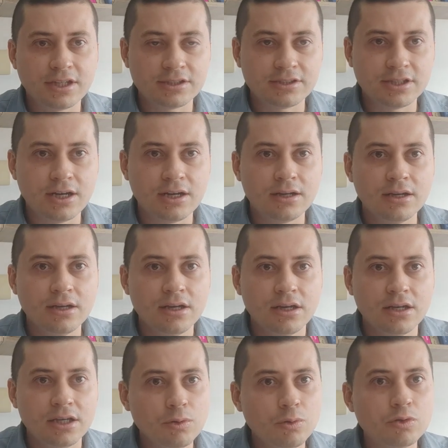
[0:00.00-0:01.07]
más allá
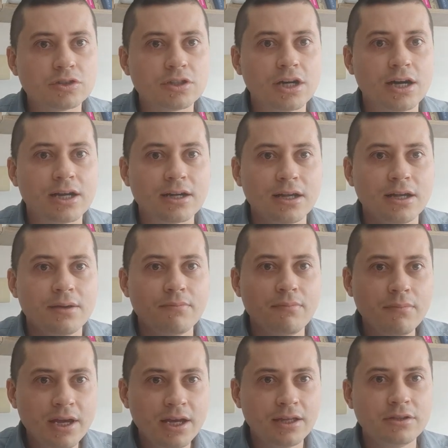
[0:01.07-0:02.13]
y buscar
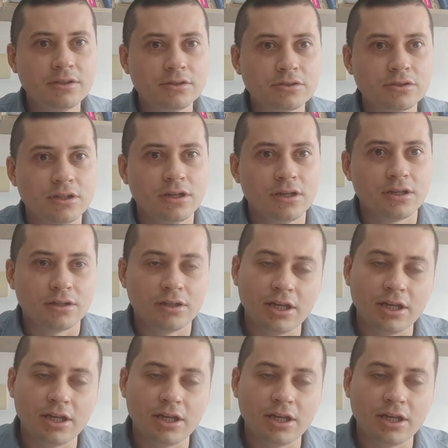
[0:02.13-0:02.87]
medios